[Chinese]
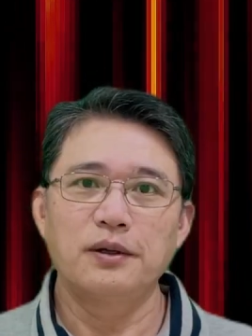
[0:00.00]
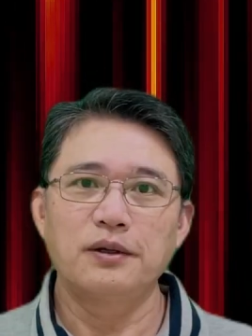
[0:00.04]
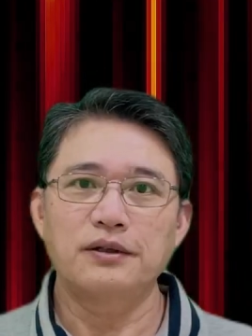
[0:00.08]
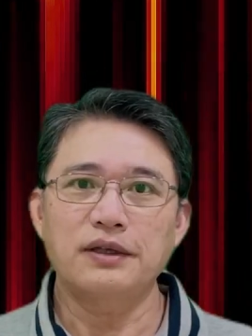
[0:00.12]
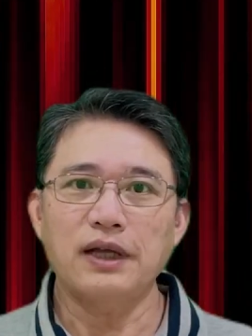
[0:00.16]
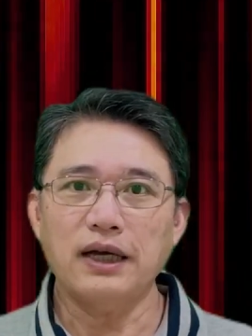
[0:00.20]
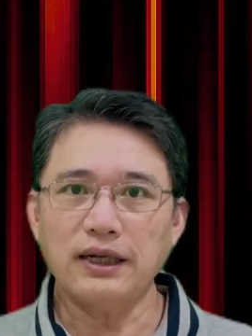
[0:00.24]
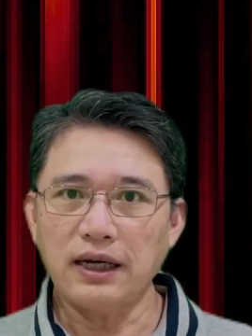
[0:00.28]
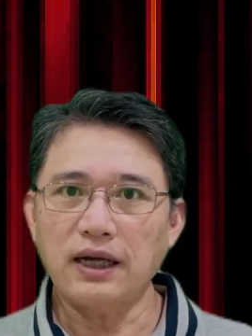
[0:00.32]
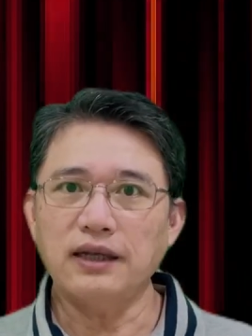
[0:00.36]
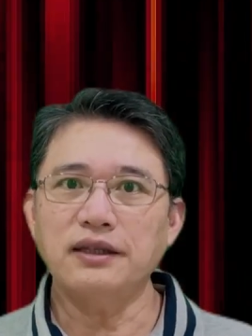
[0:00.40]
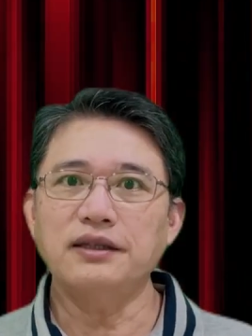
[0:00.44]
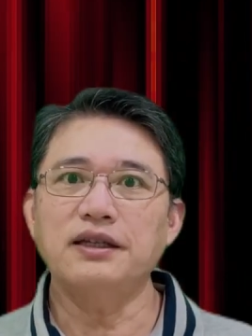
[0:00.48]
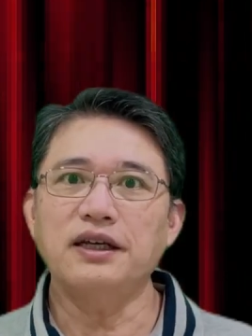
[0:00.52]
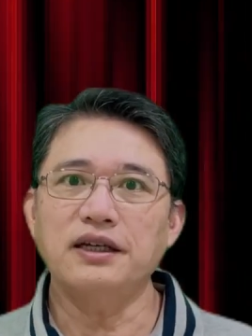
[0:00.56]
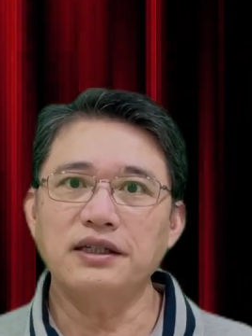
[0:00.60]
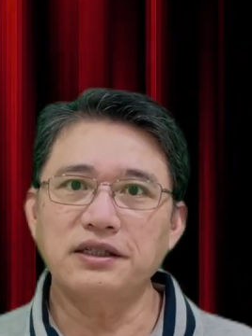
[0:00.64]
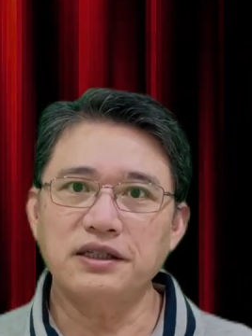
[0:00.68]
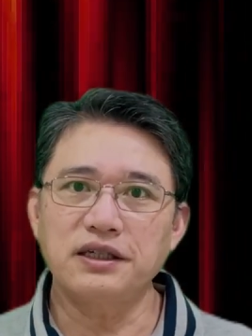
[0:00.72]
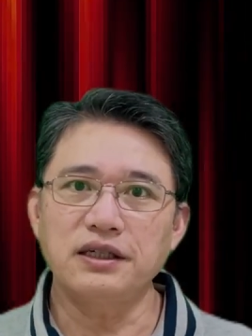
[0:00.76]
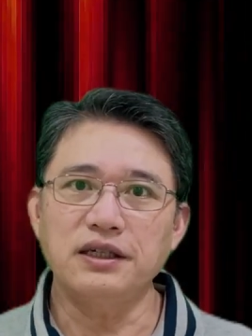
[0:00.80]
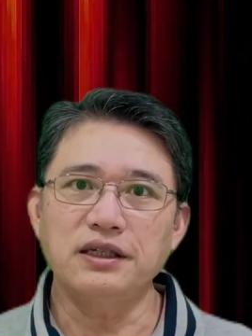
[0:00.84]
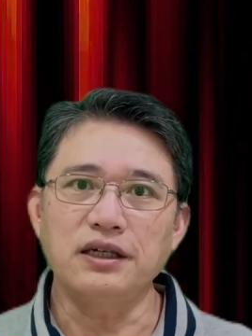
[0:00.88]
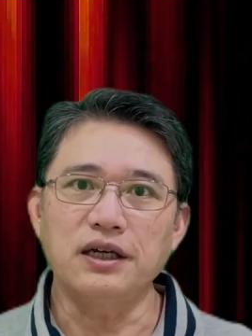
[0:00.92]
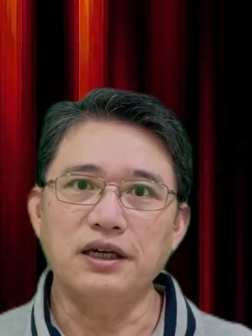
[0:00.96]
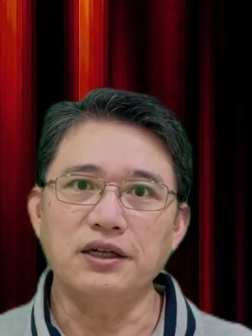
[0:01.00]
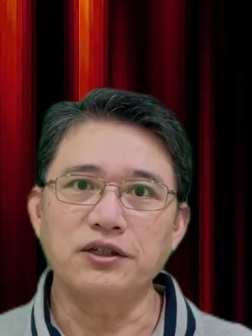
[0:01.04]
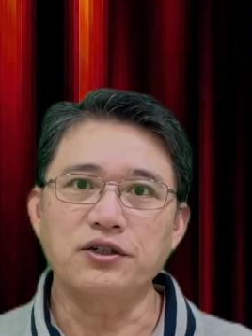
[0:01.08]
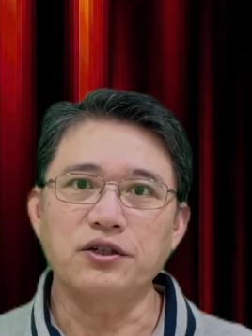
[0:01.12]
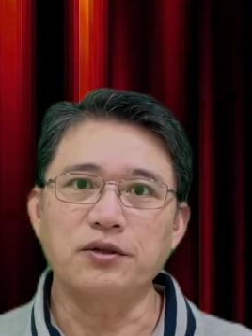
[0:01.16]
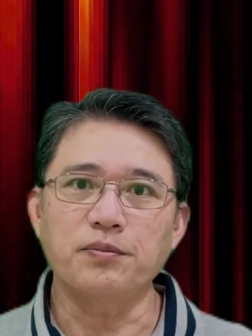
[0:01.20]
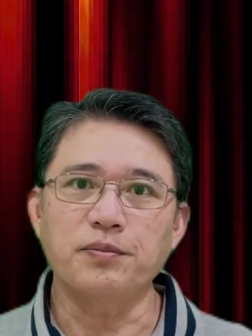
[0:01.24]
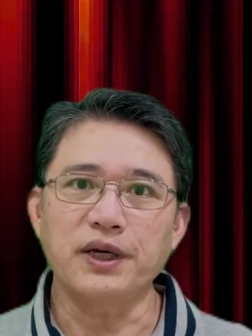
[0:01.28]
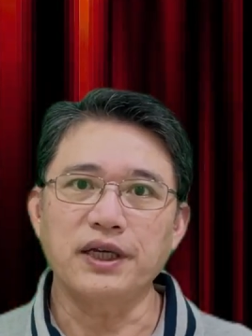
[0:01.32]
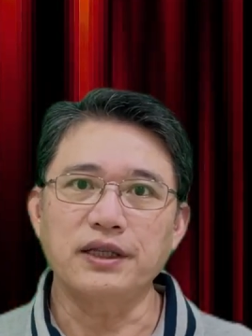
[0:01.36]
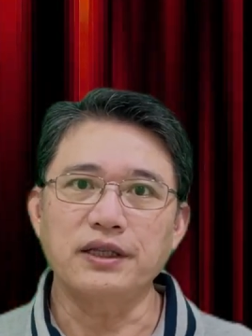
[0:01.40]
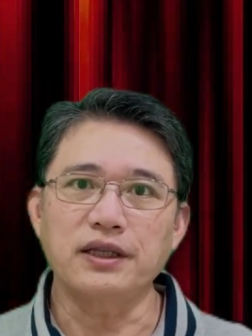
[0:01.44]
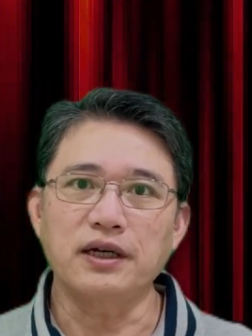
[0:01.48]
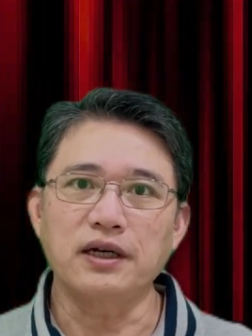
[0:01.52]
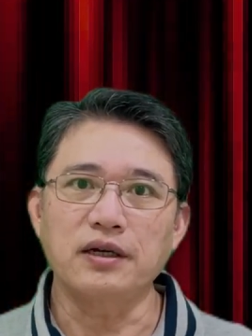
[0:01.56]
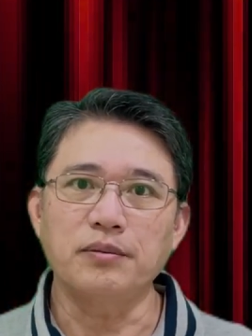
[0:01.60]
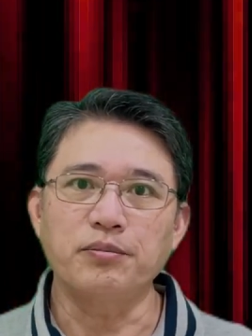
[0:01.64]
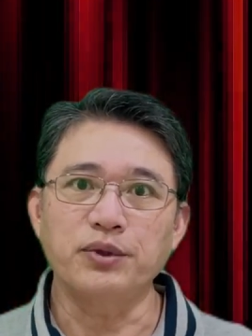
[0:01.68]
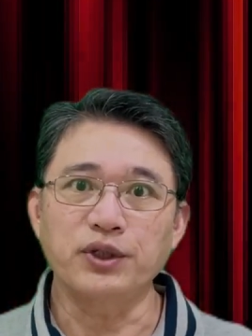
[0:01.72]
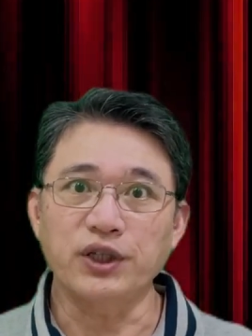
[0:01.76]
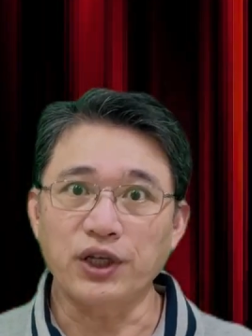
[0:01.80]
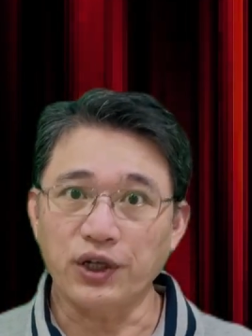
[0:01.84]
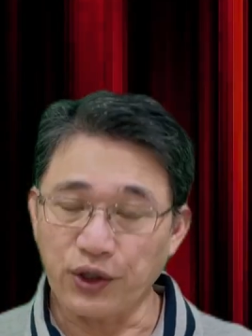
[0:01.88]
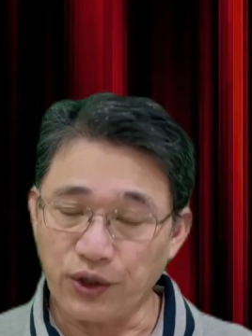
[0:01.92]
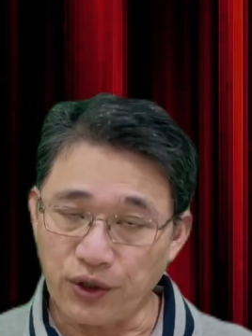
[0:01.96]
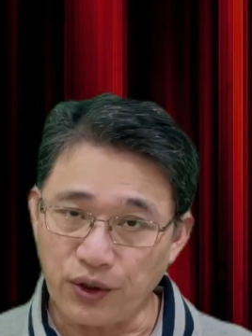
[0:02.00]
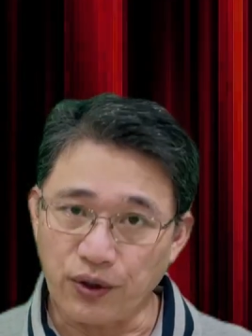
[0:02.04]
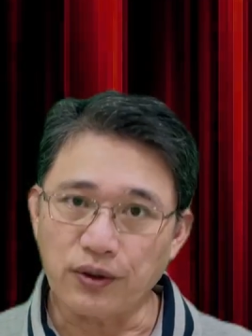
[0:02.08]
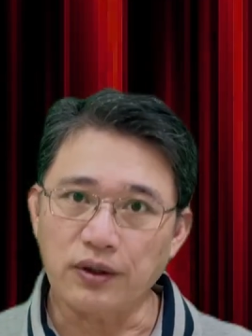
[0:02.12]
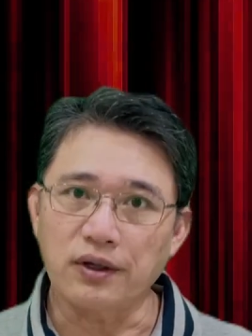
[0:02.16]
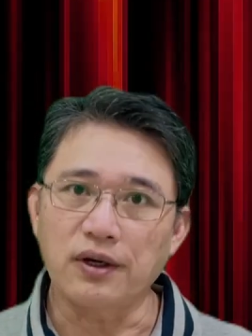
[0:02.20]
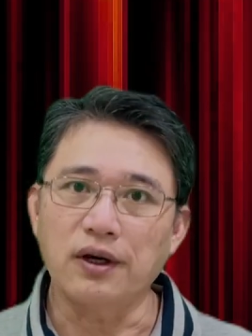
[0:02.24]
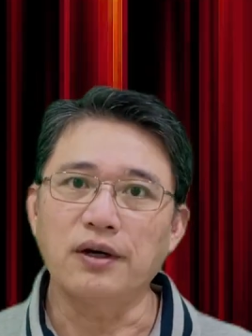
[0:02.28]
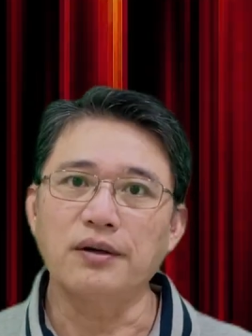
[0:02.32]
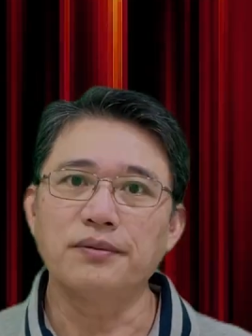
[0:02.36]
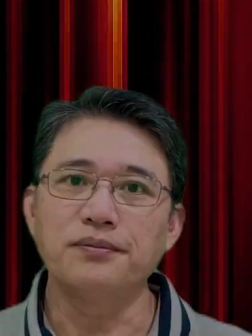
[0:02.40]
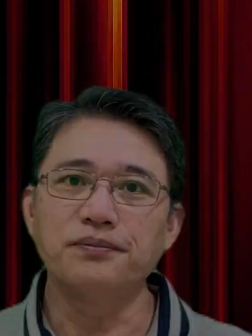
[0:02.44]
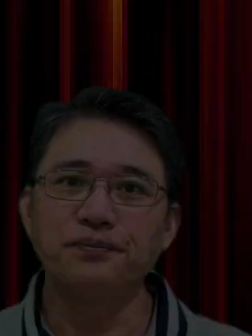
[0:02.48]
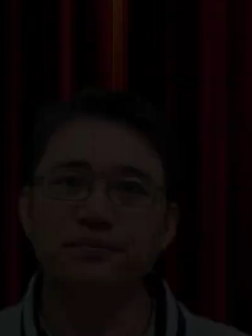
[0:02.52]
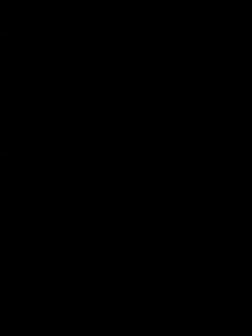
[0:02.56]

当然电器也就变得不能用了。